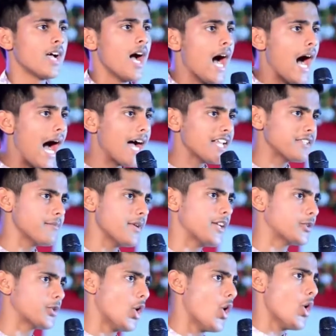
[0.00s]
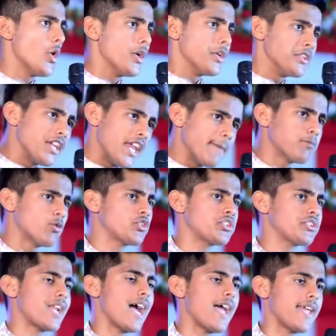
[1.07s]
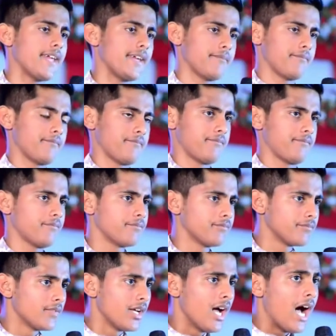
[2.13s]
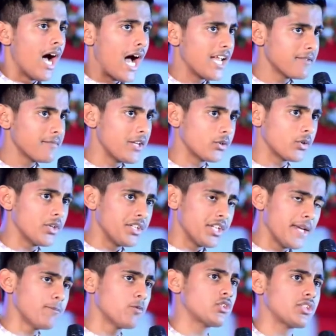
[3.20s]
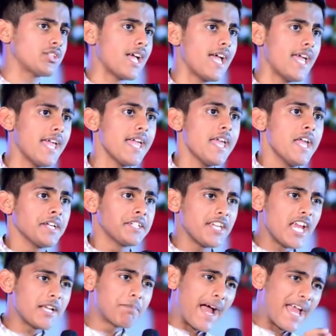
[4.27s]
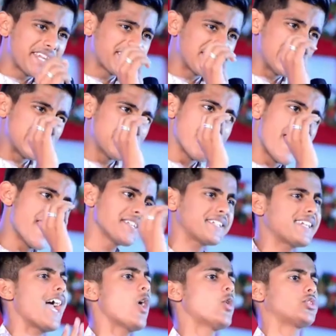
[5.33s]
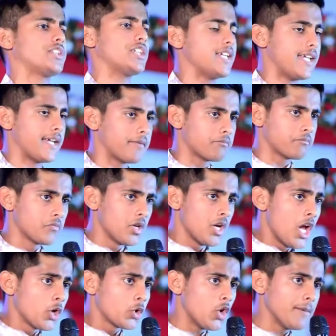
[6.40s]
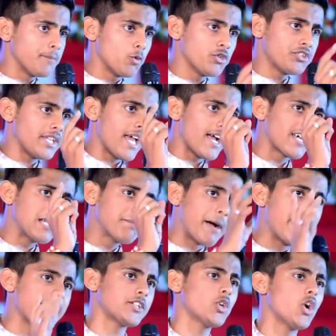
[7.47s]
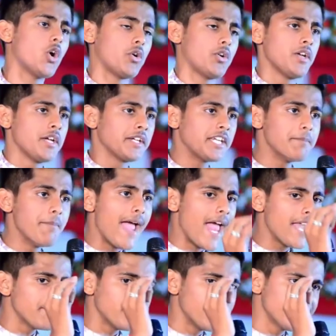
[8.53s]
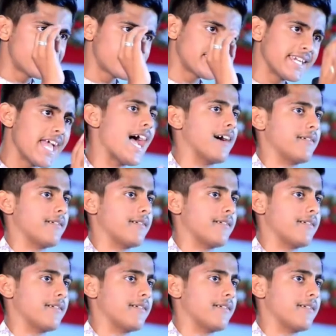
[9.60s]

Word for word: आज मेरे को ये पूछना है आज मेरे को ये पूछना है कि एक भाई के लिए बहन क्या होती है कोई पूछे अगर भाई को कि बहन मीन्स क्या